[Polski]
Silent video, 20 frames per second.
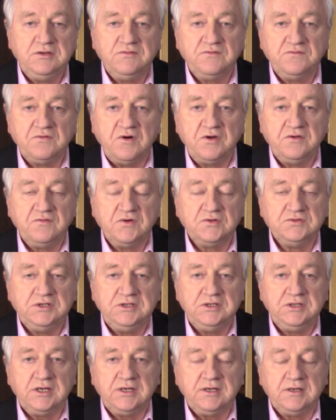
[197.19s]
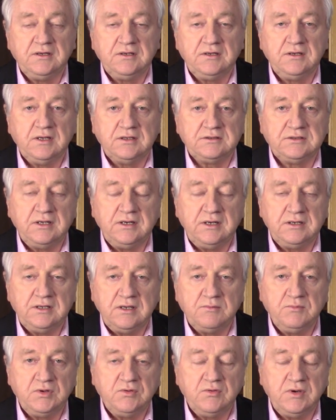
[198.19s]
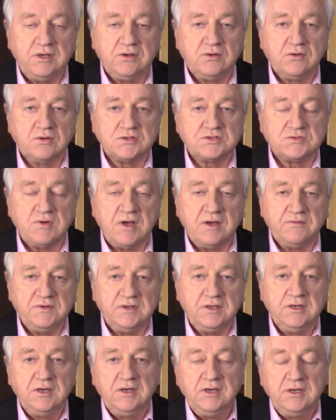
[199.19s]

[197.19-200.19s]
i w Wojwodinie na terenie byłej Jugosławii,